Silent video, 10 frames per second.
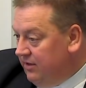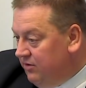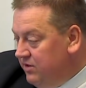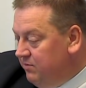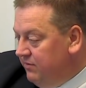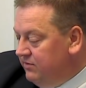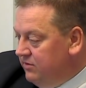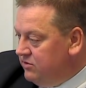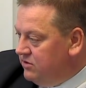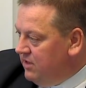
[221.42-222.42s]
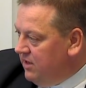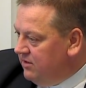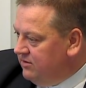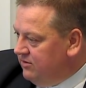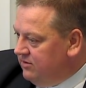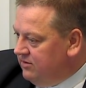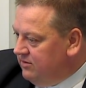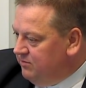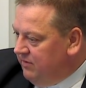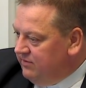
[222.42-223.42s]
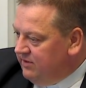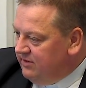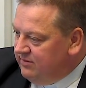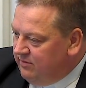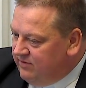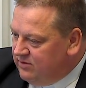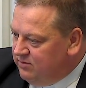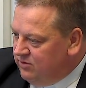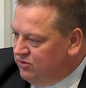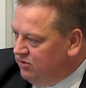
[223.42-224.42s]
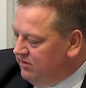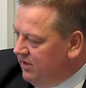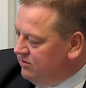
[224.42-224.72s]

o niepewnościach, o pewnych powiedzmy trudach,